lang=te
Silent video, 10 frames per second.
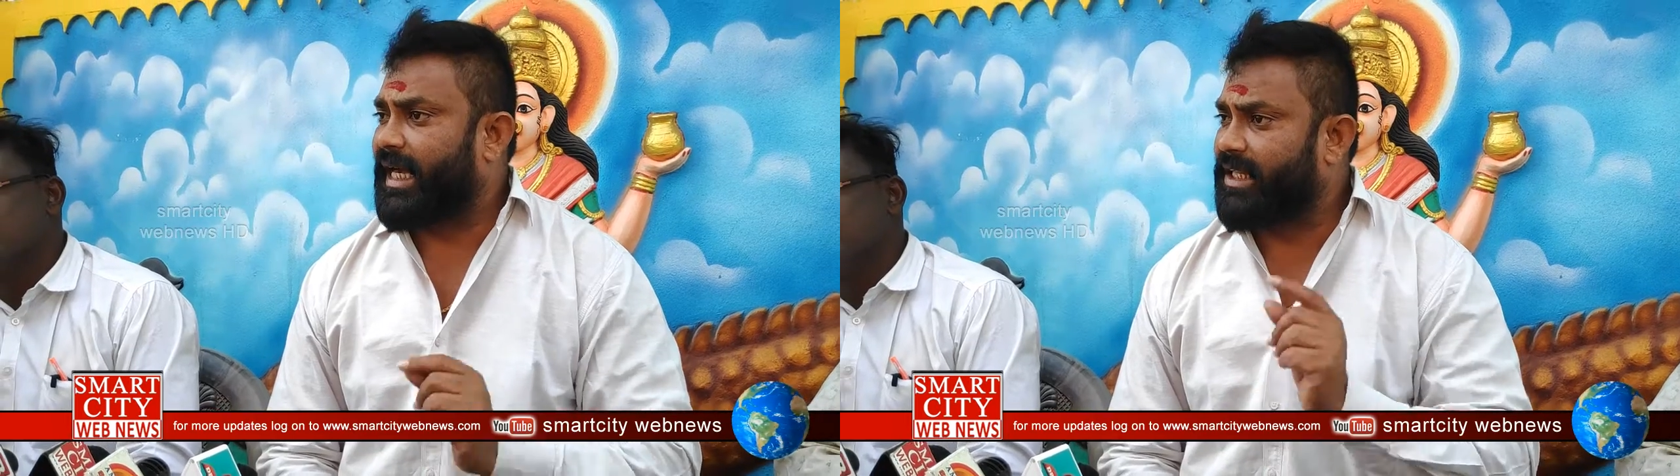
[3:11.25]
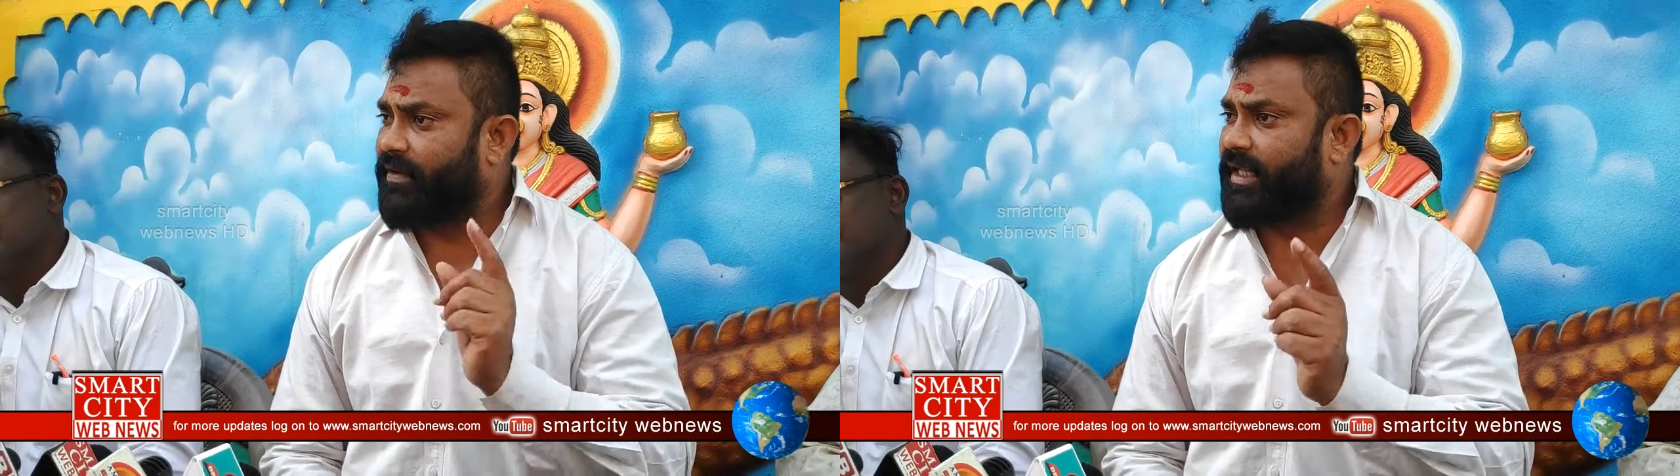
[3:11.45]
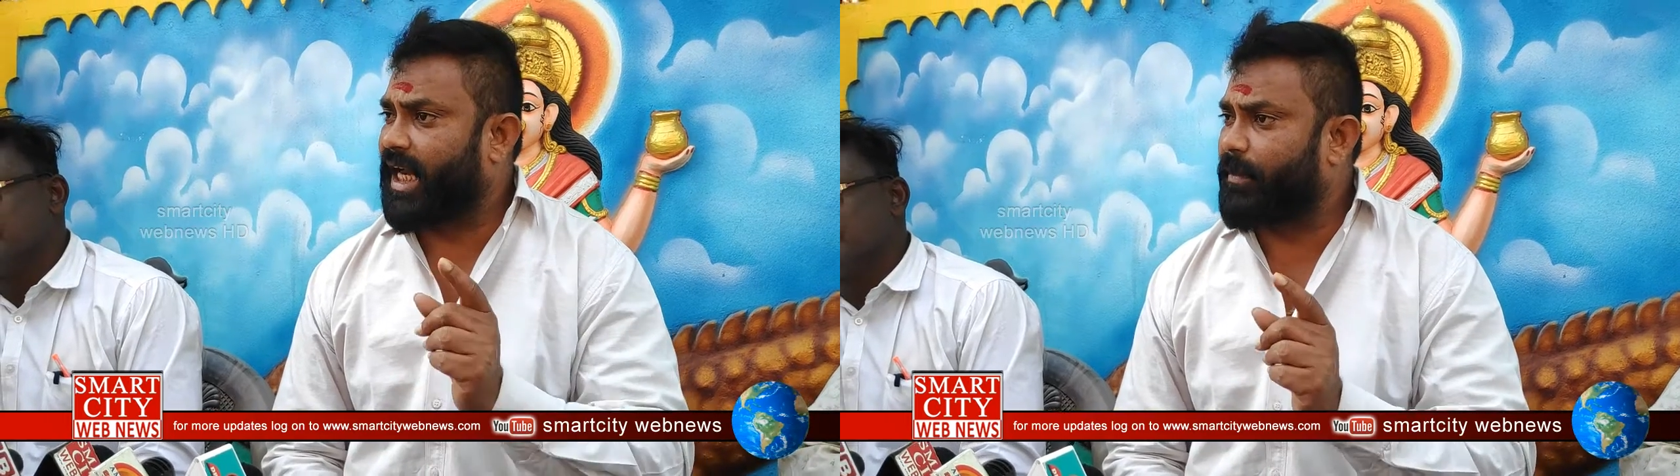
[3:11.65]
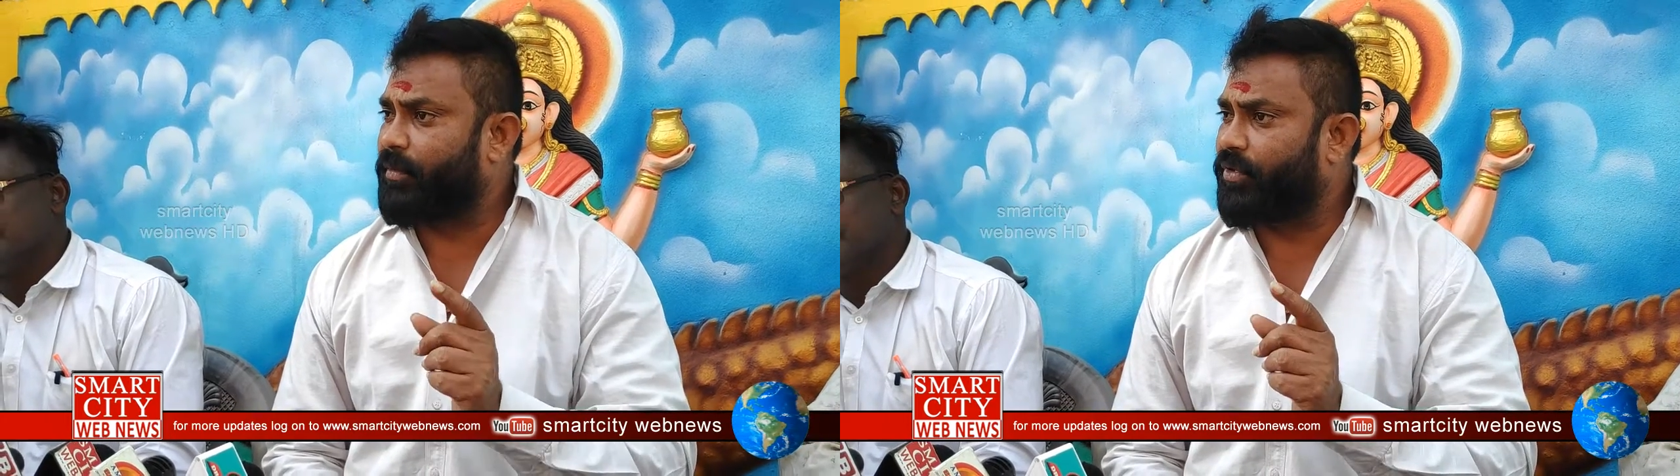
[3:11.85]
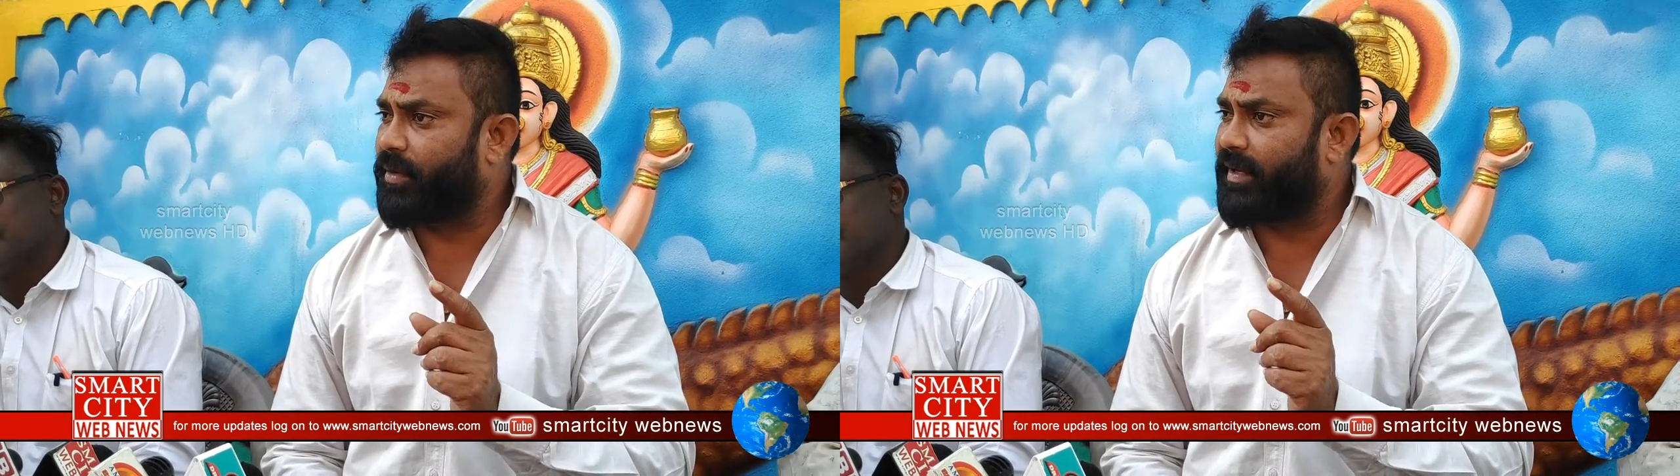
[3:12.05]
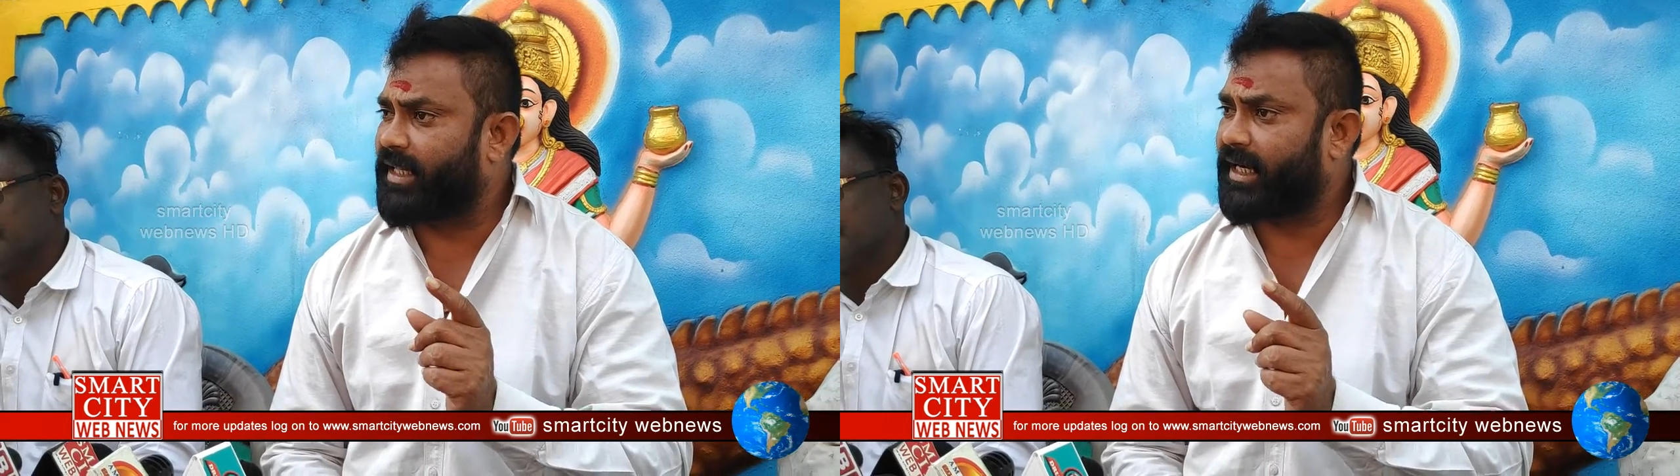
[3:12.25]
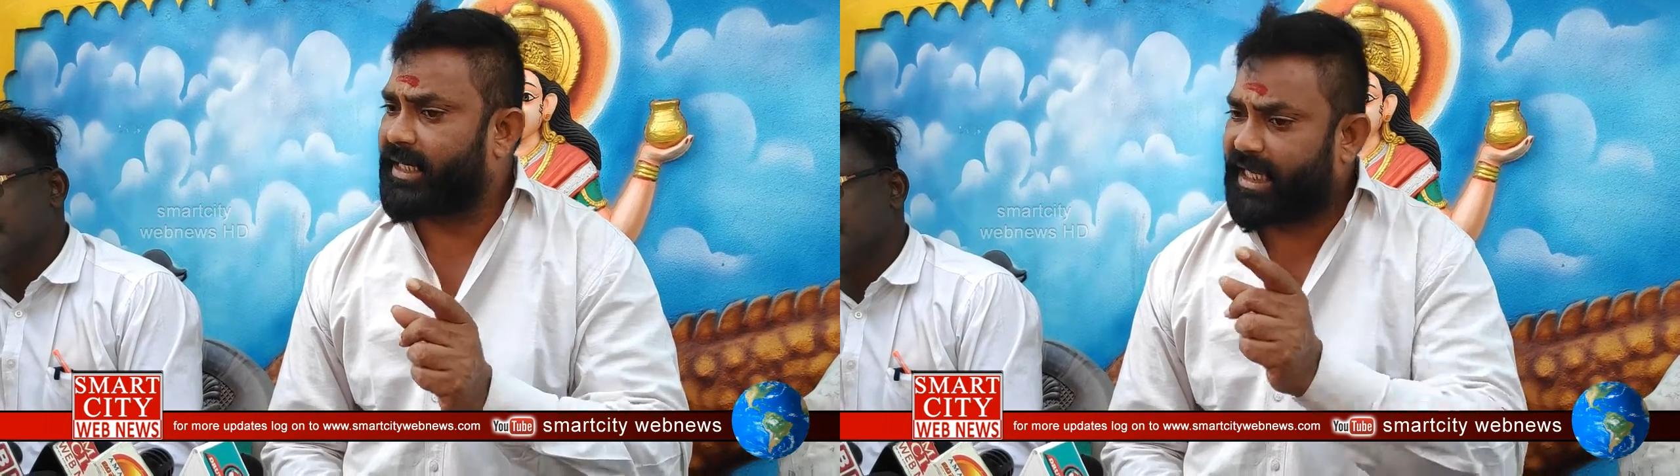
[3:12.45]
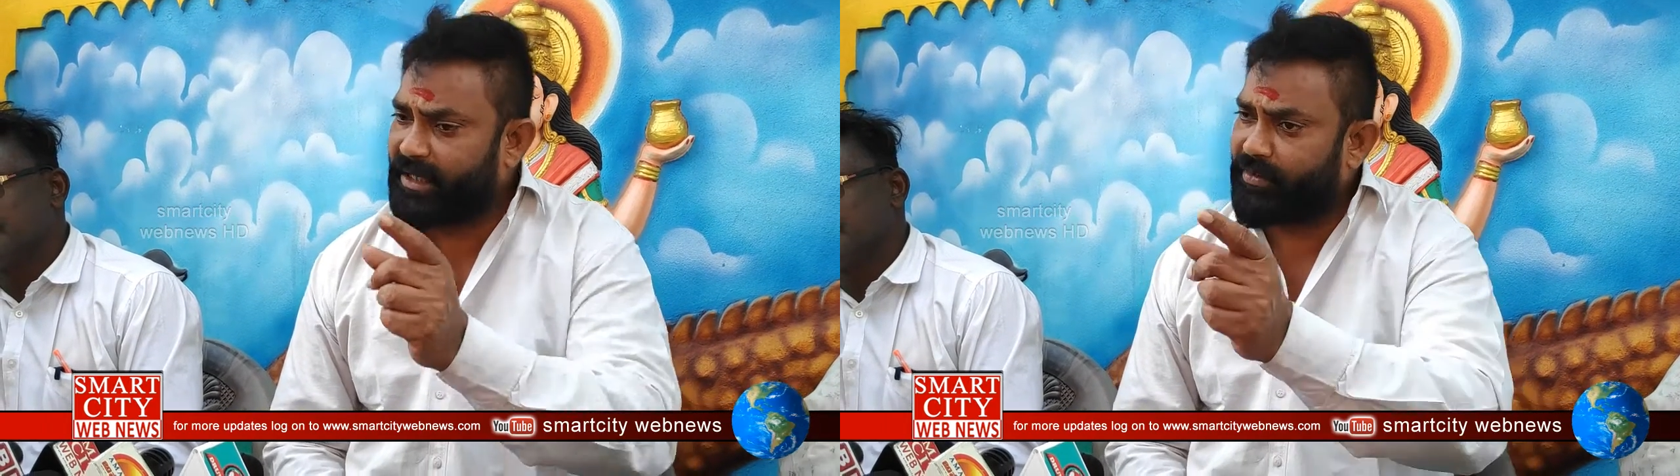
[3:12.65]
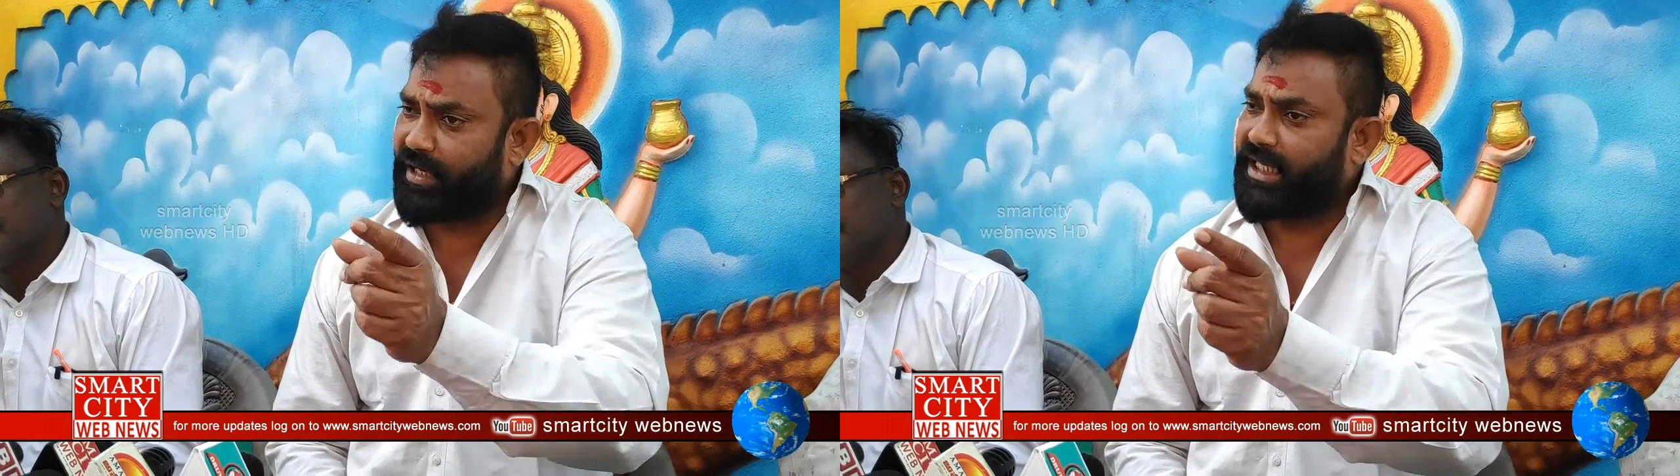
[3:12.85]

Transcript: ఐదు వందల నలభై మూడు మంది కంటే ఐదు